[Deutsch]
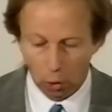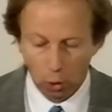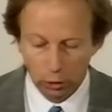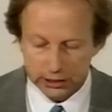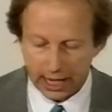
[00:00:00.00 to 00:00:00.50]

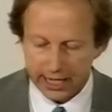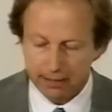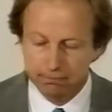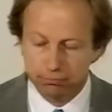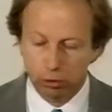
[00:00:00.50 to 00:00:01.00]
und
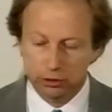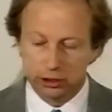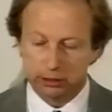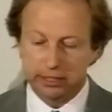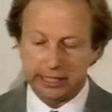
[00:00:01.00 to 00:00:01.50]
einen
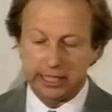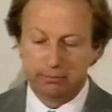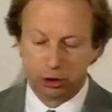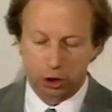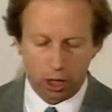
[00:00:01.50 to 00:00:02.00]
Bund mit
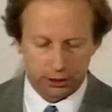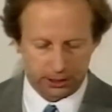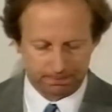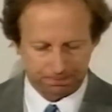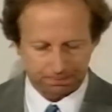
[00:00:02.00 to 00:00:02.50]
ihm schlossen.